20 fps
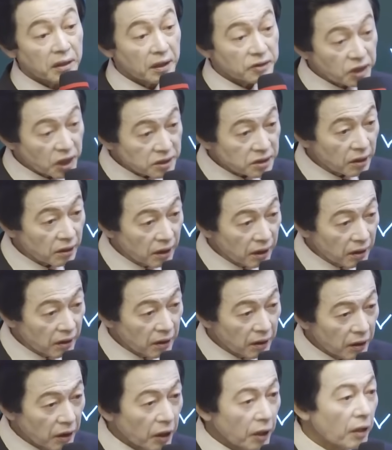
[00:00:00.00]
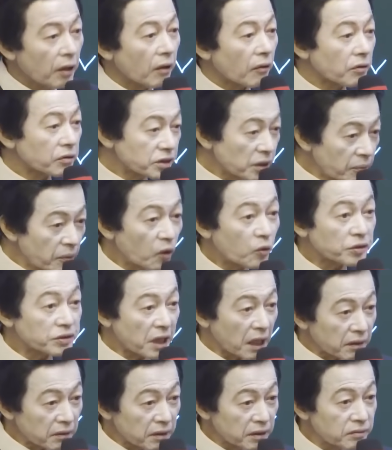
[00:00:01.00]
알겠죠? 그저 먹고
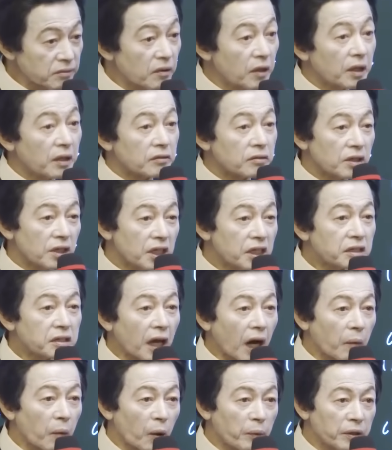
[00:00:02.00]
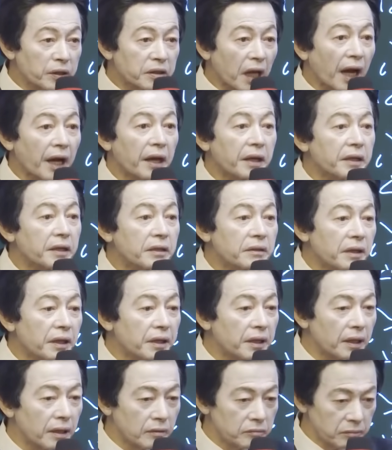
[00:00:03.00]
사는 건 있다 보면 다 해결이
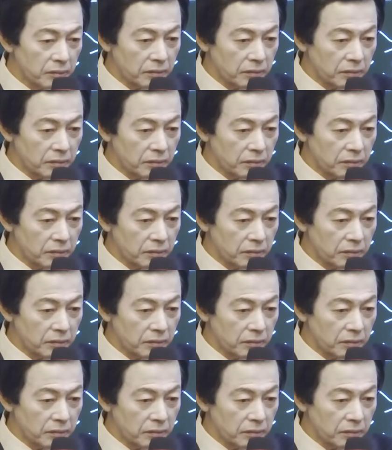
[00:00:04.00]
돼.